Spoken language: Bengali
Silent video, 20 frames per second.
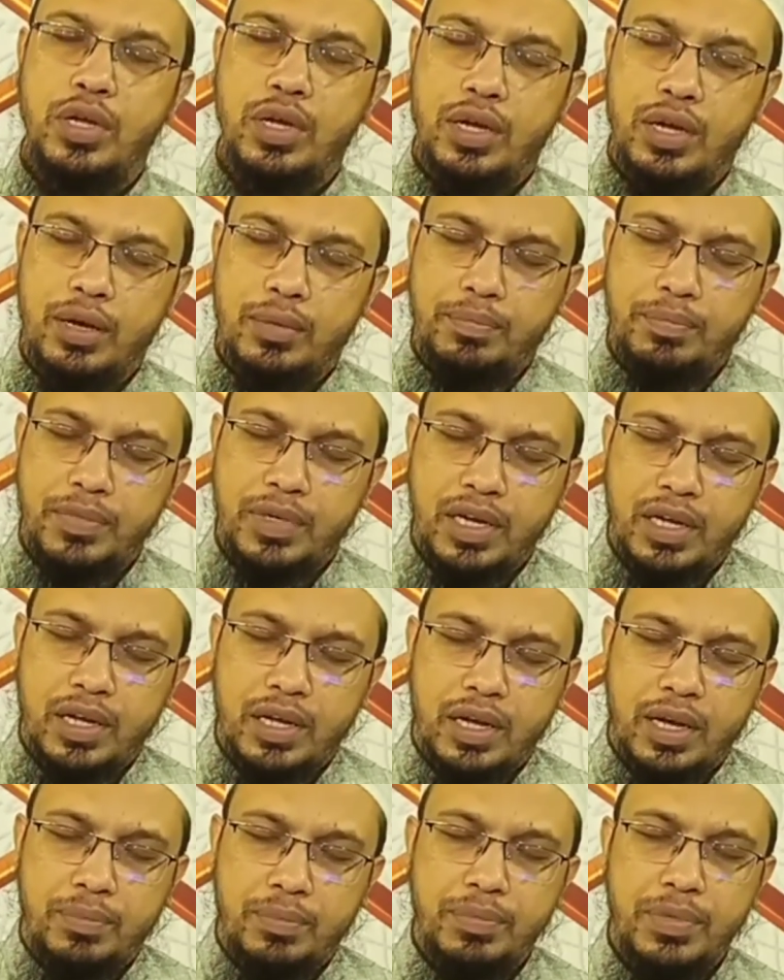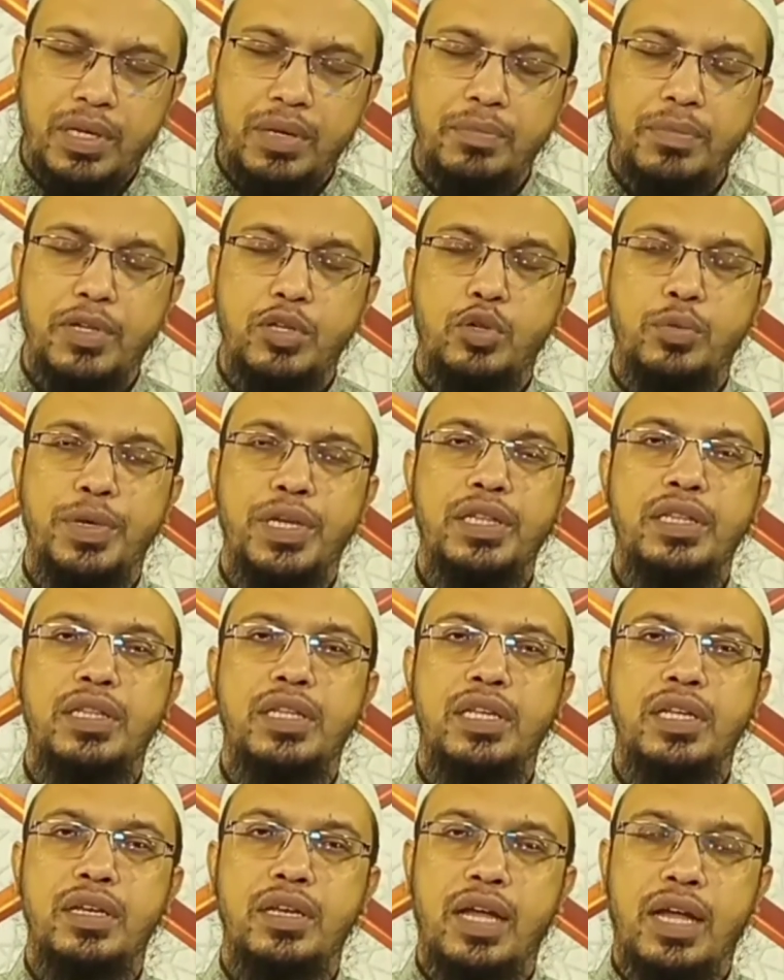আপনা আপনি মৃত
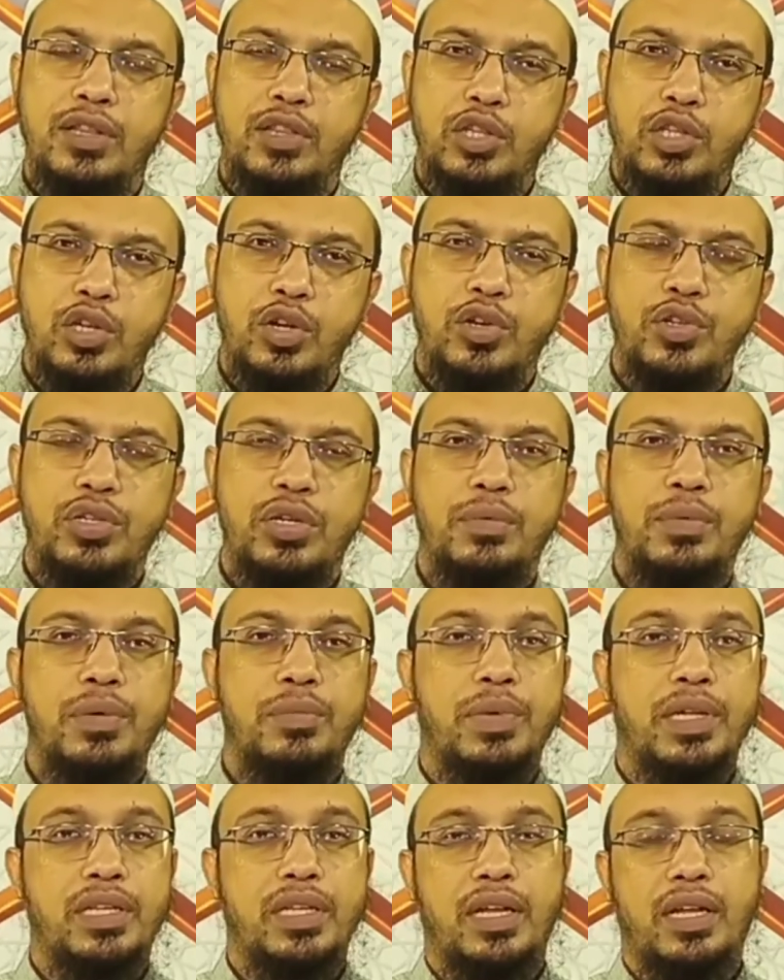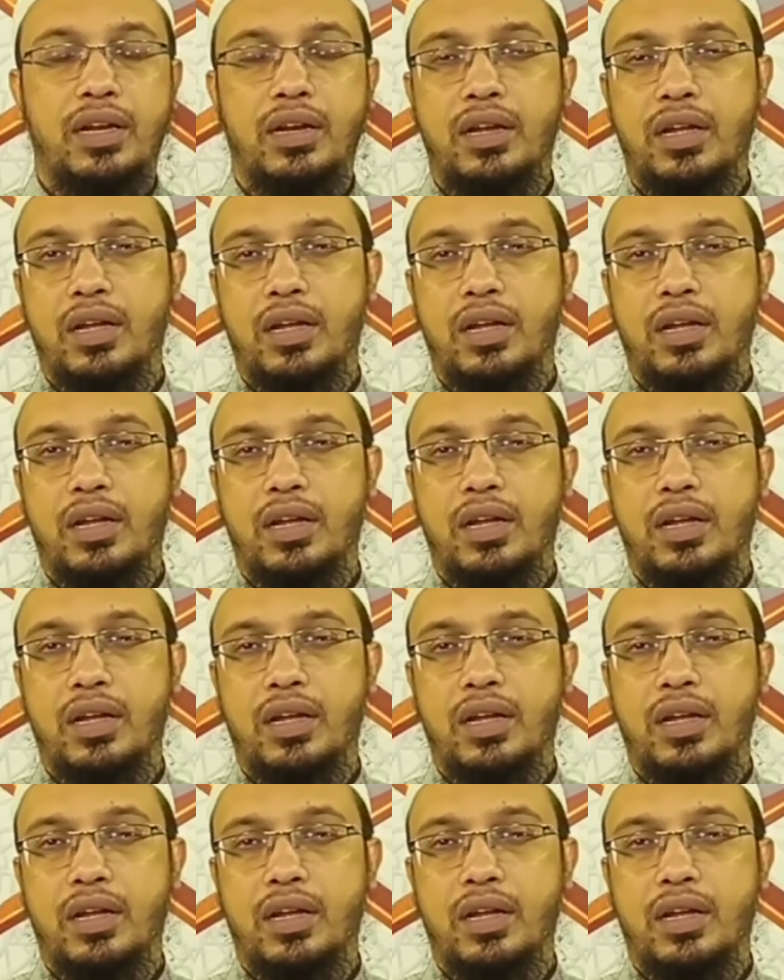ব্যক্তির আত্মীয় হিসাবে বা তার